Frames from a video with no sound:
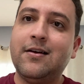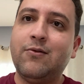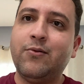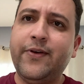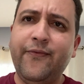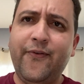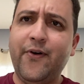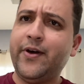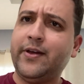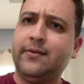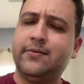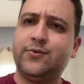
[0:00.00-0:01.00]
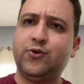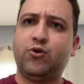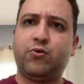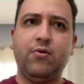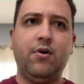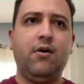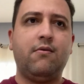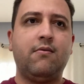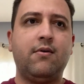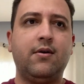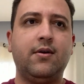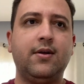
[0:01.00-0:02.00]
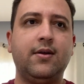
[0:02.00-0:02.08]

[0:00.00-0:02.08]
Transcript: O que foi? Surtou?